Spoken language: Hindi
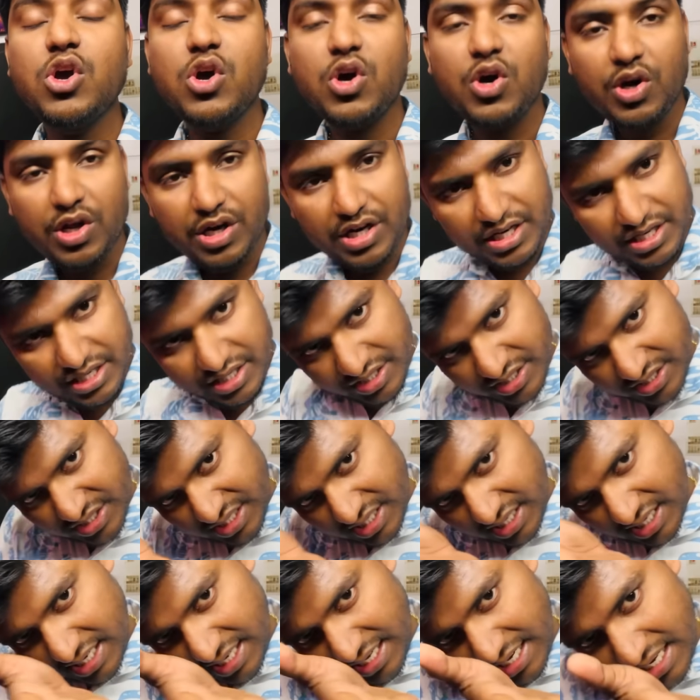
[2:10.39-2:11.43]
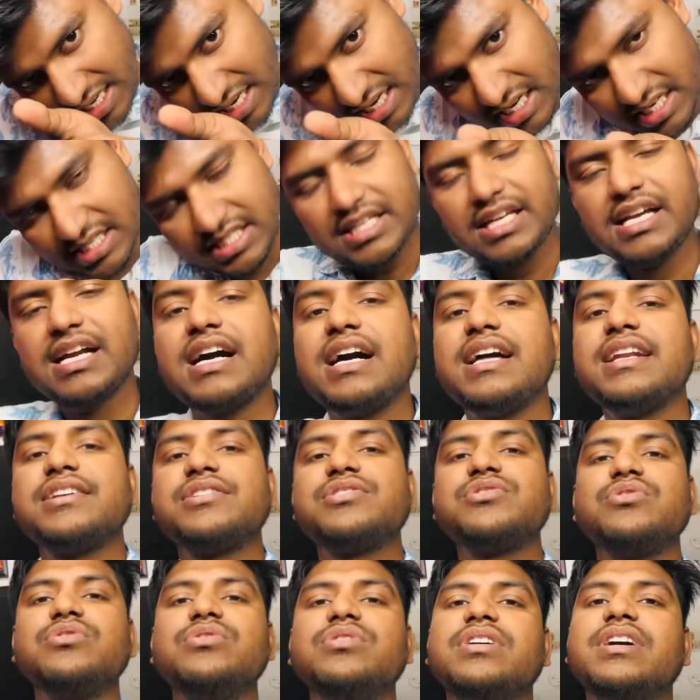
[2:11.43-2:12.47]
और नीचे का लेयर से खाना
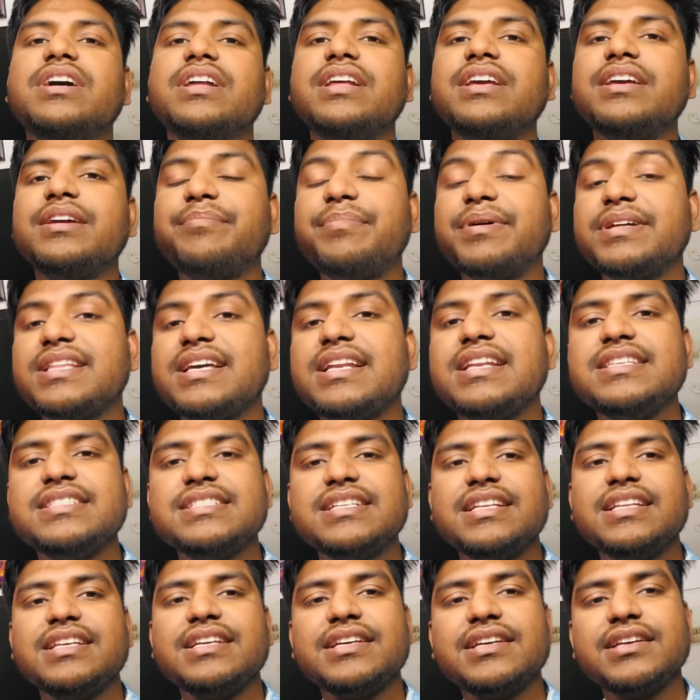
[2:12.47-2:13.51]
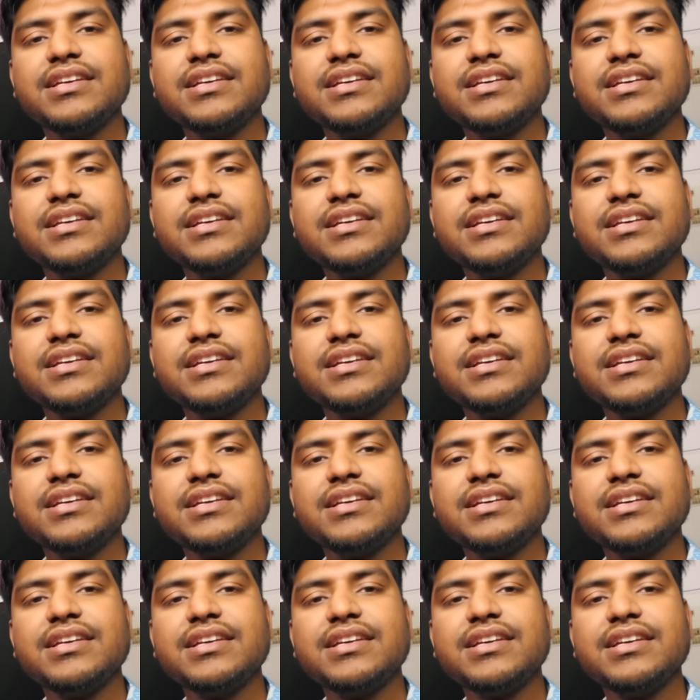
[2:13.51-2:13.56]
शुरू करेंगे पता नहीं चले